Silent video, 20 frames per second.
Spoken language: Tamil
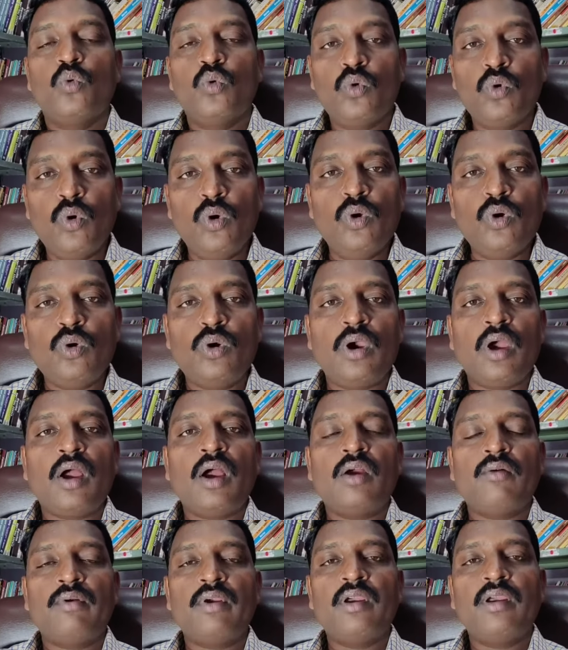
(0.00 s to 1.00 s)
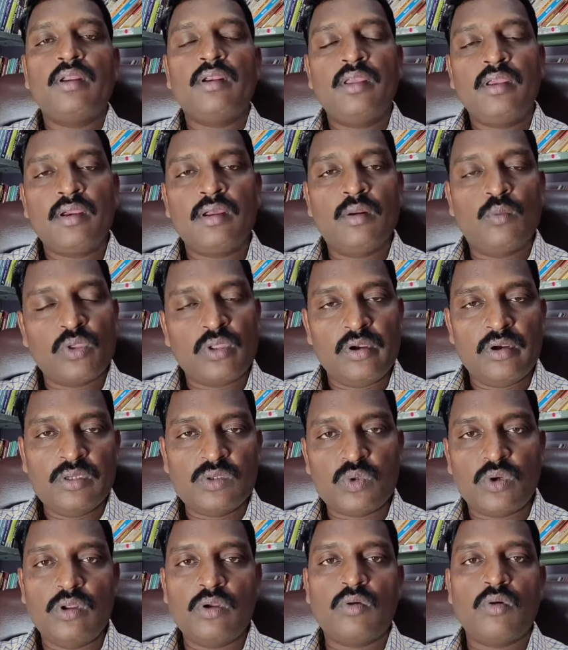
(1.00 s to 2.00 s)
உங்களுக்காகவே நீங்கள்
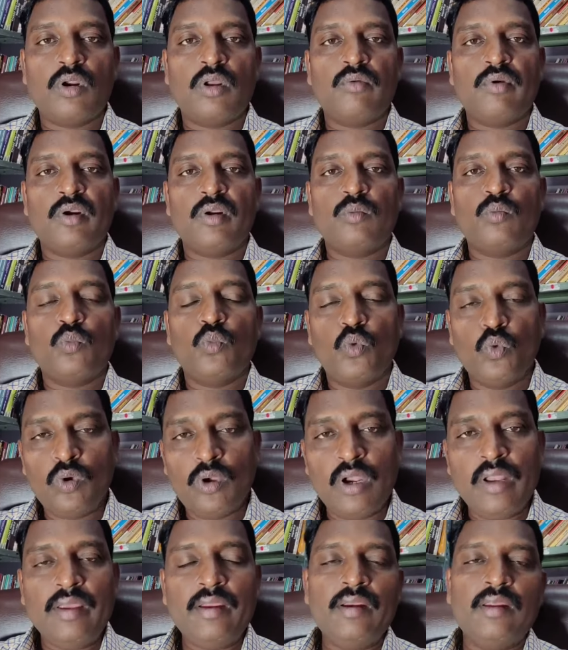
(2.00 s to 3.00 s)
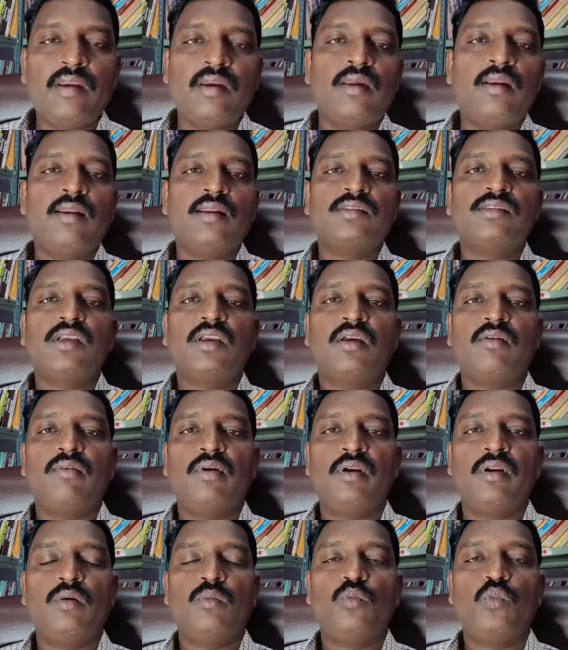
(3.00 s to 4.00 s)
முதலில் சொல்லிக்கொள்ள வேண்டும் உங்களை நீங்கள் ரசிக்க
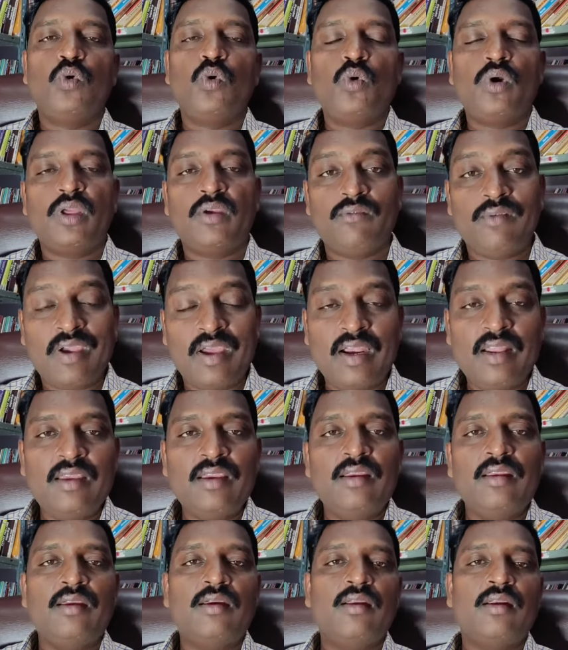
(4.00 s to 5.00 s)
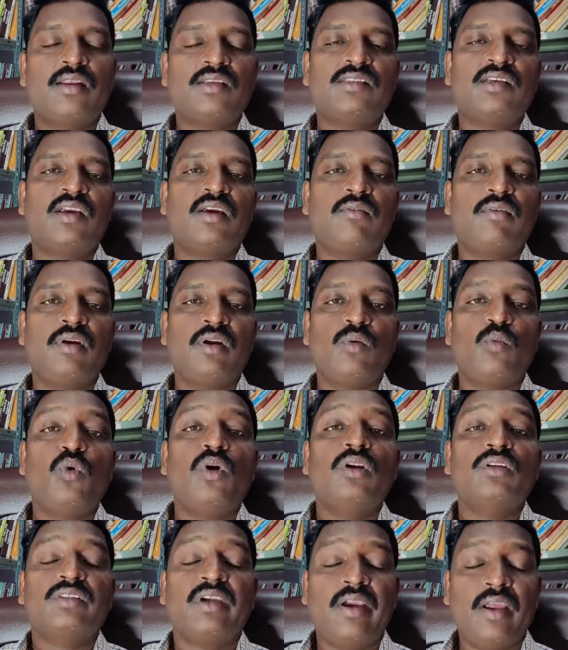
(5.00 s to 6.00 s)
வேண்டும் உங்களுடைய வேலையை நீங்கள் ரசிக்க வேண்டும்
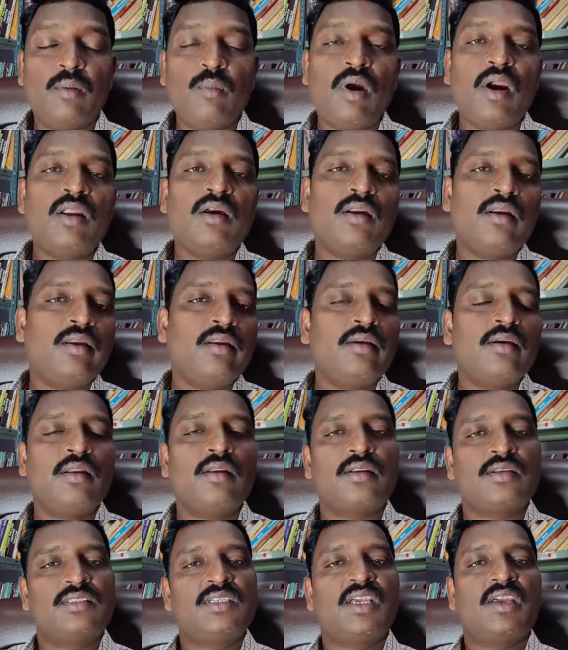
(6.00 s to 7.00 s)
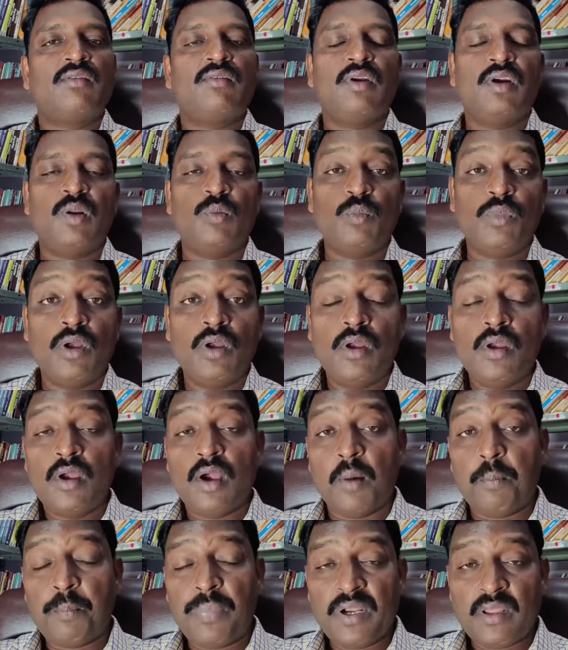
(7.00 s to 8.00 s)
உங்கள் செயல்பாடுகளை நீங்கள் ரசிக்க வேண்டும்
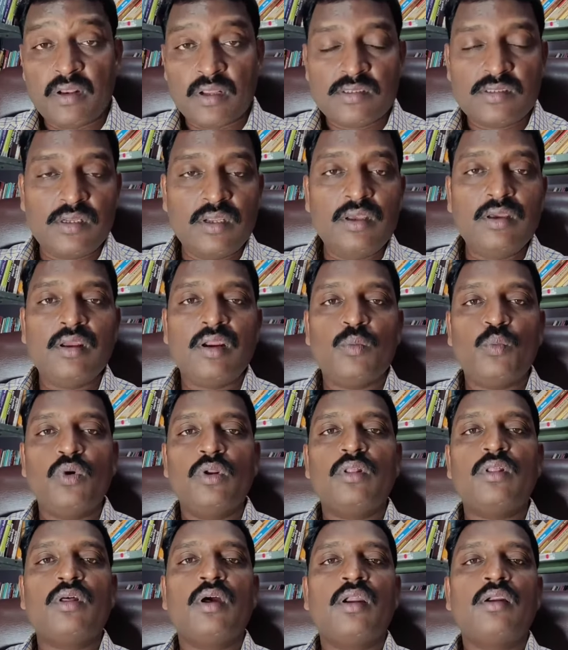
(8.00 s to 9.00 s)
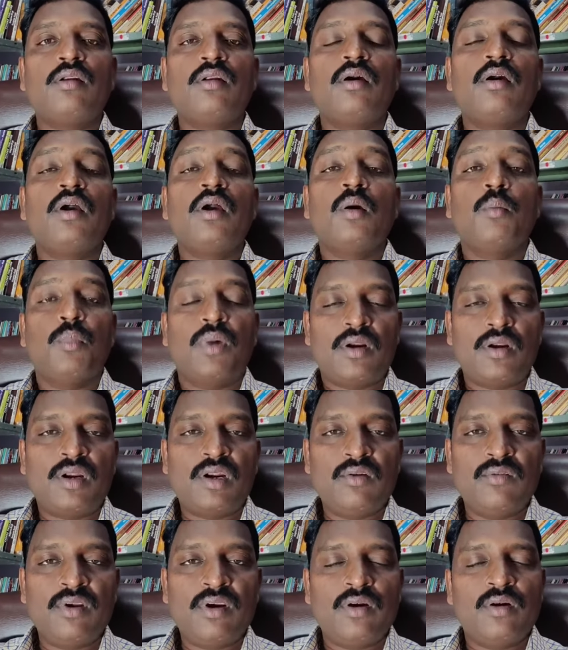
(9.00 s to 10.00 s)
அப்படி ரசிக்கிற பொழுதுதான்
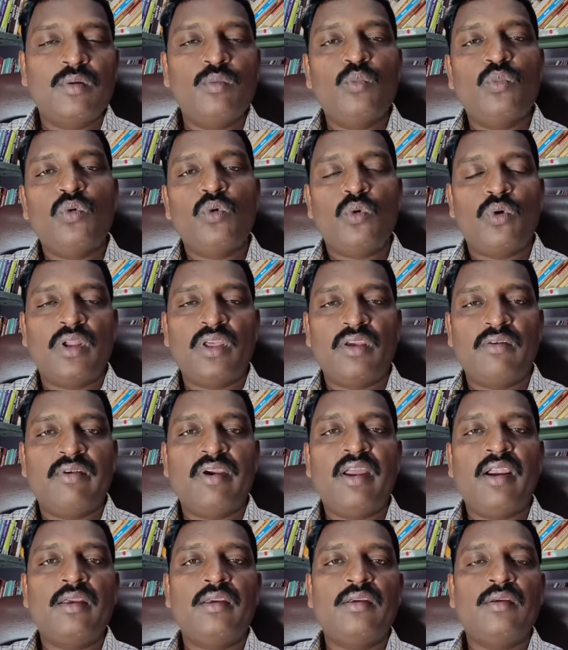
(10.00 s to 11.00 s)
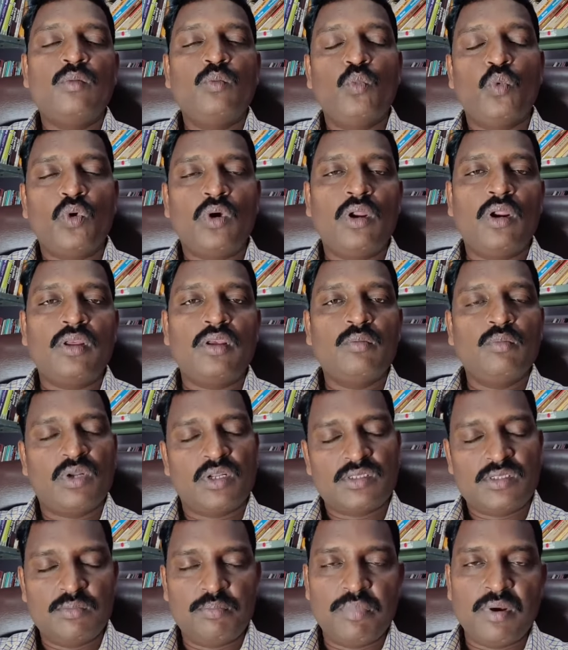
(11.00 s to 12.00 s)
மற்றவர்களும் உங்களுடைய வேலையையும் உங்களையும்
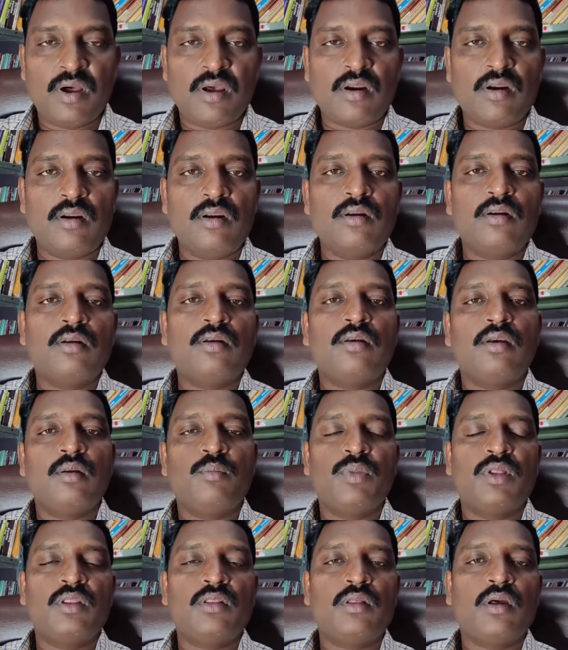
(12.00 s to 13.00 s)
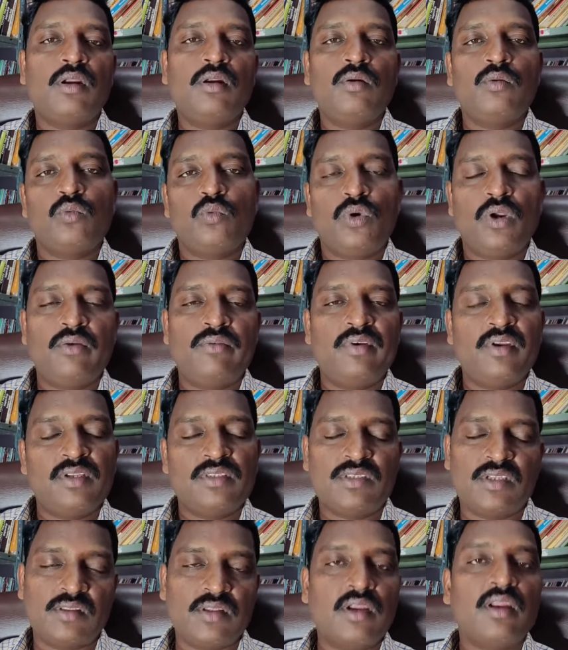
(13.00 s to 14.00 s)
ரசிப்பார்கள் என்பதுதான்
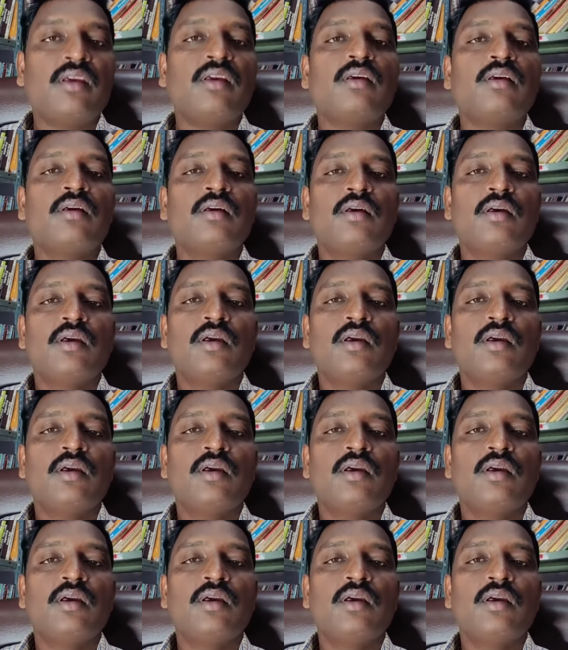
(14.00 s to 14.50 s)
உளவியல் சிந்தனை